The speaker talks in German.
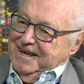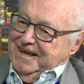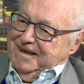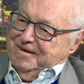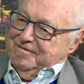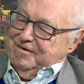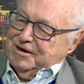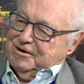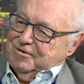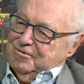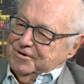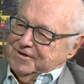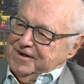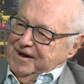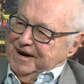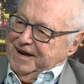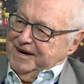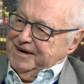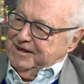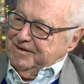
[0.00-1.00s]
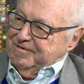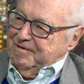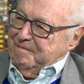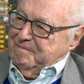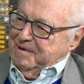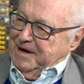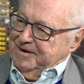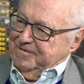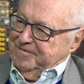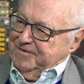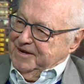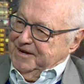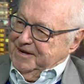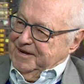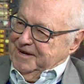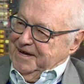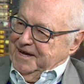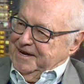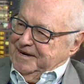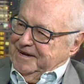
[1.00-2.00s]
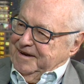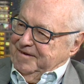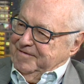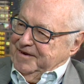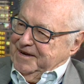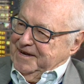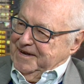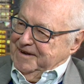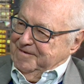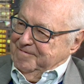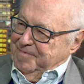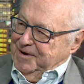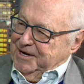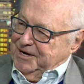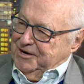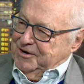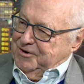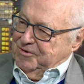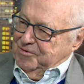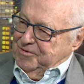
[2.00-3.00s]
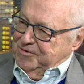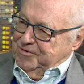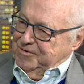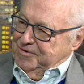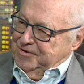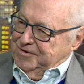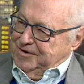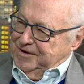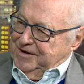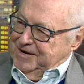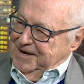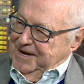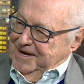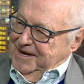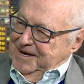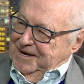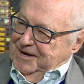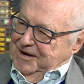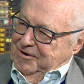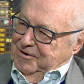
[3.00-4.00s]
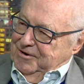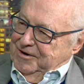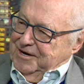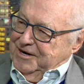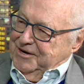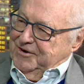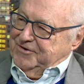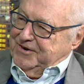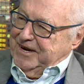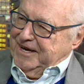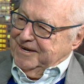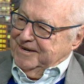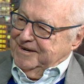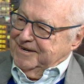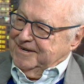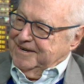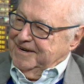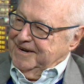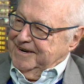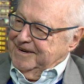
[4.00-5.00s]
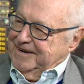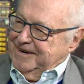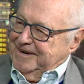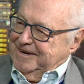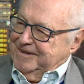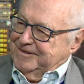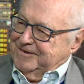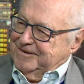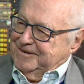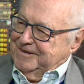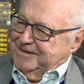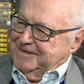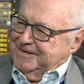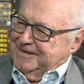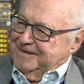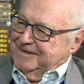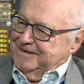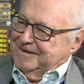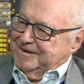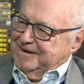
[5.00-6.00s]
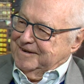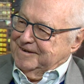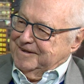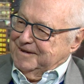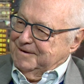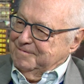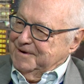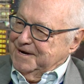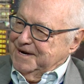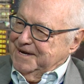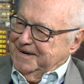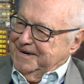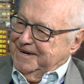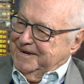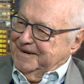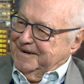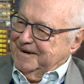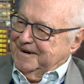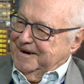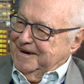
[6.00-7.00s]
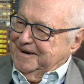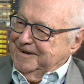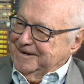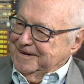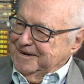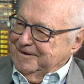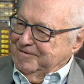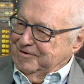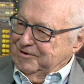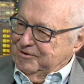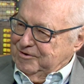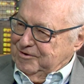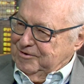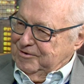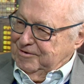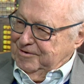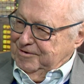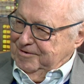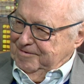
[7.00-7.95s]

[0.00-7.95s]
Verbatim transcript: Wenn ein großer Landesverband wie NRW bei den Jusos ordentlich stänkert gegen den Kanzler, dann ist das der Beginn einer kleinen Revolution.